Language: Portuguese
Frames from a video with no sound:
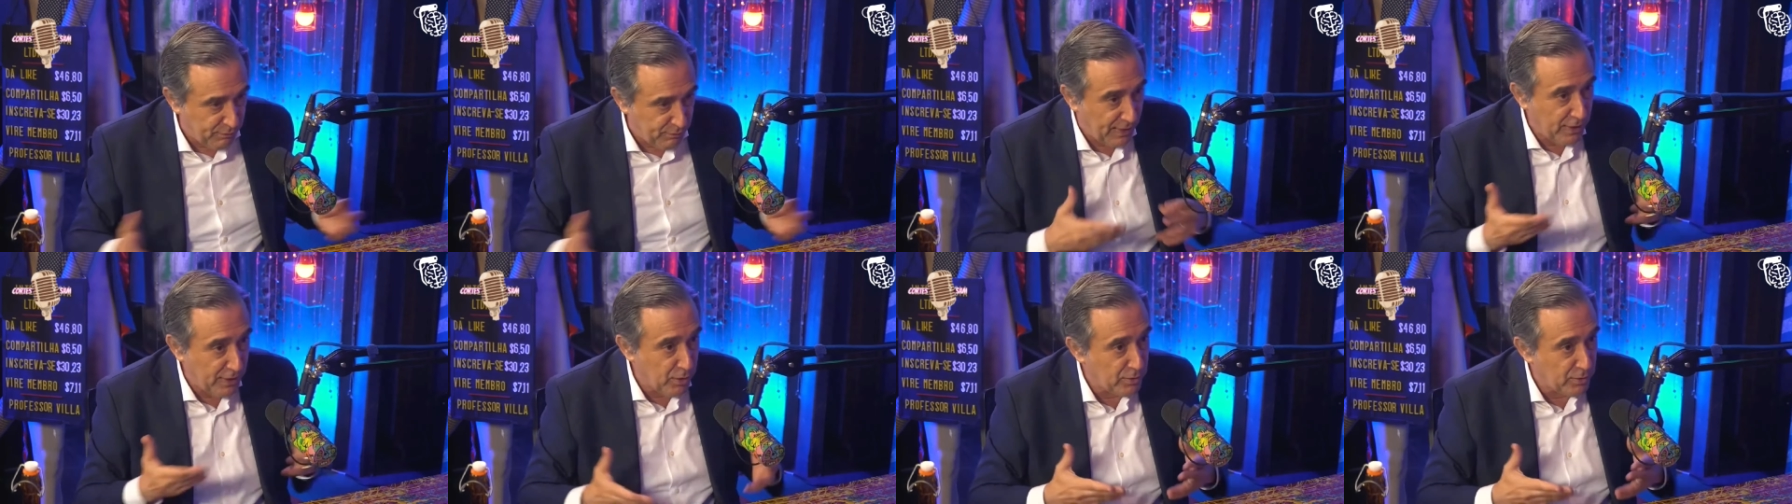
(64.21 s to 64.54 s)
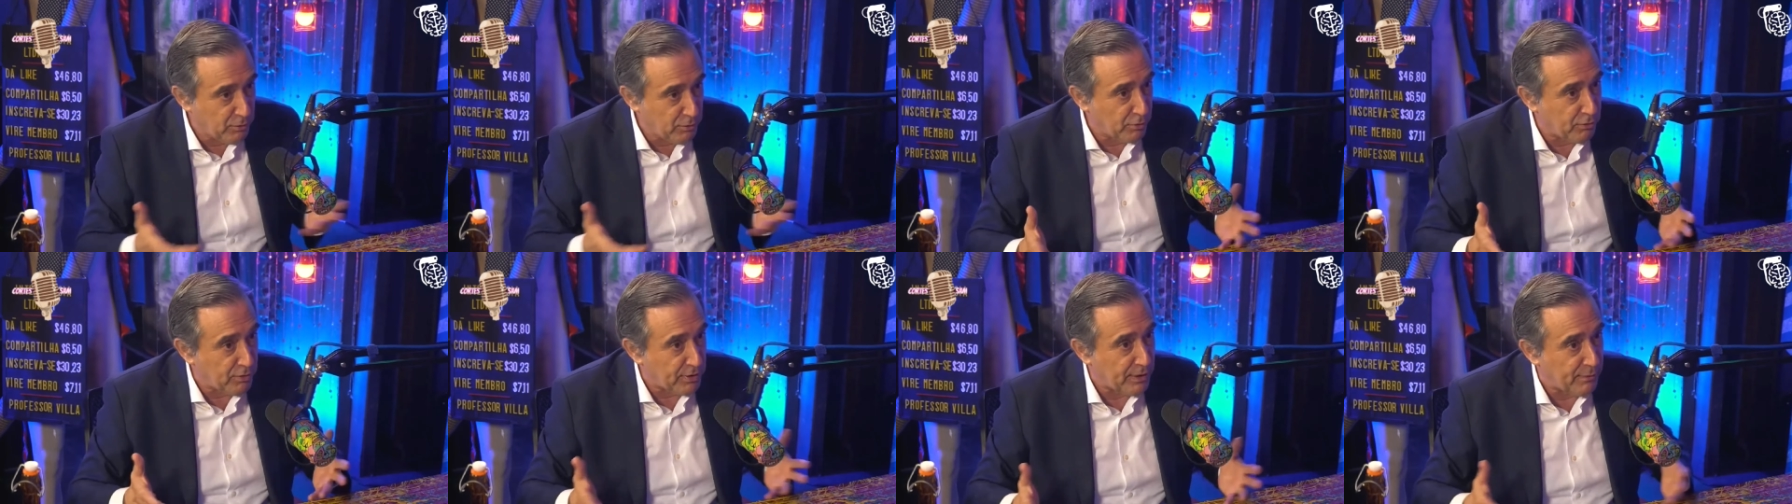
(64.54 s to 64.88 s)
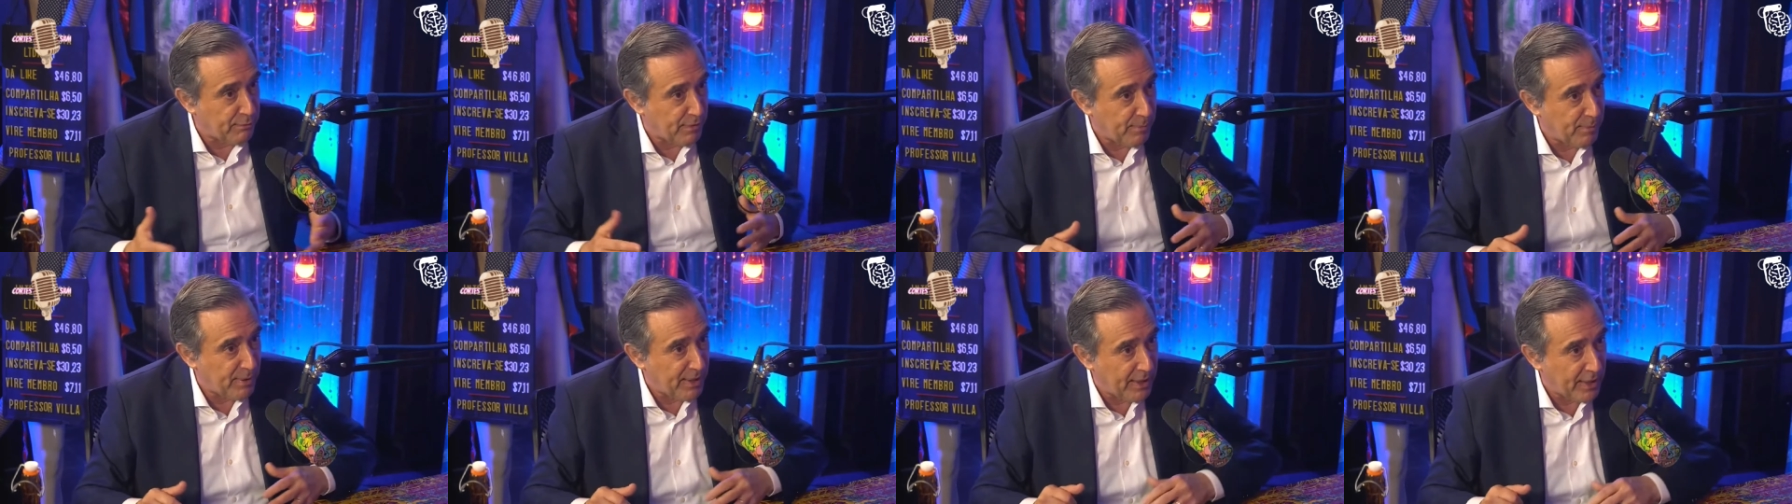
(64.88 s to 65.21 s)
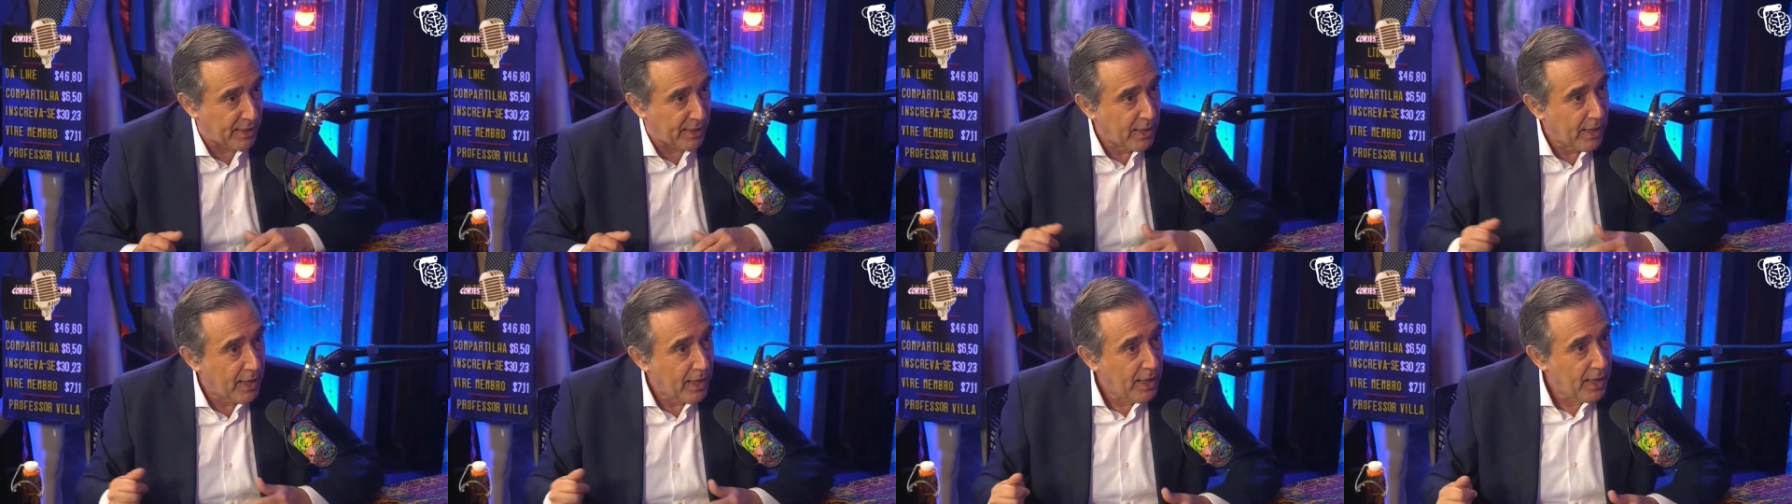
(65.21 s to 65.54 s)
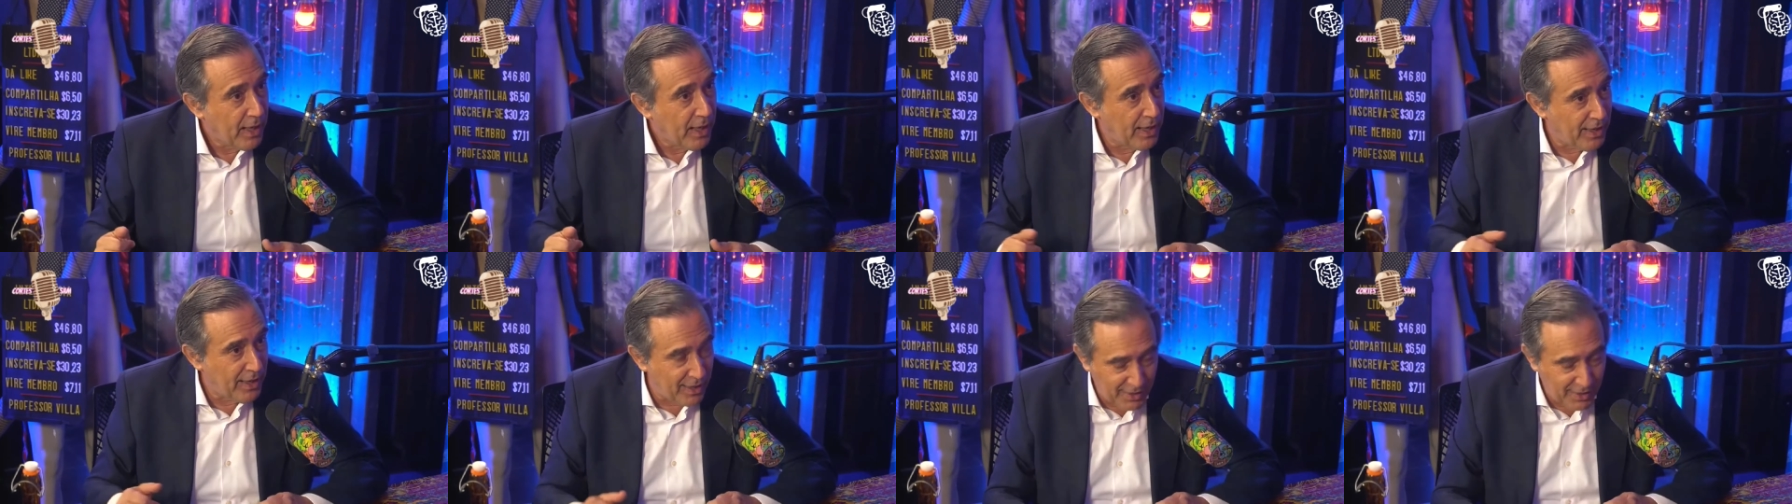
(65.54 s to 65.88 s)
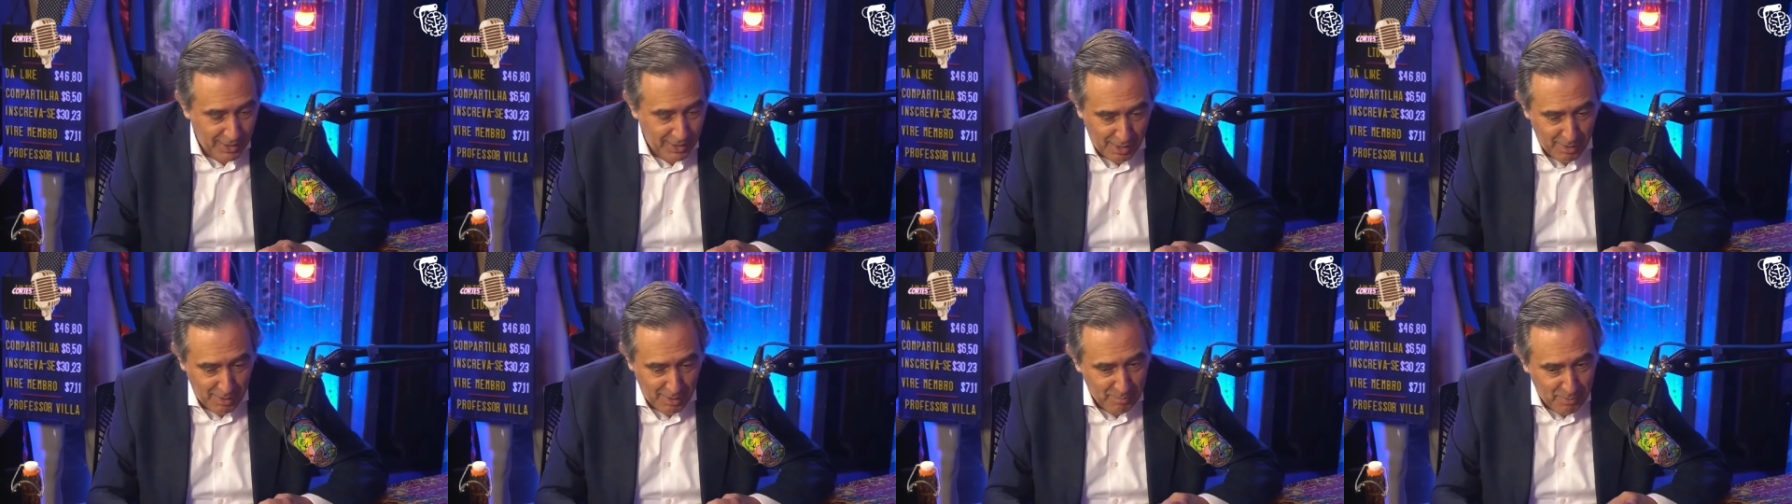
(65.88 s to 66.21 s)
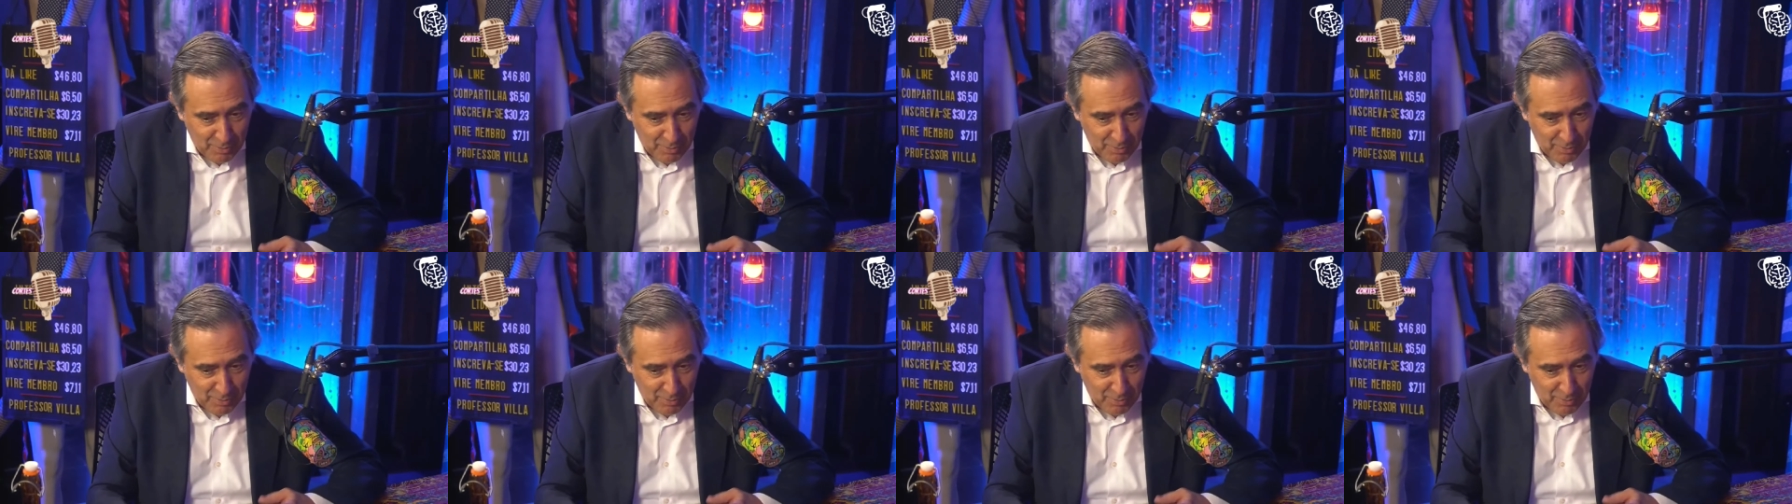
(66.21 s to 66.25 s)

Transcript: Faliu a indústria da família. Ah. ah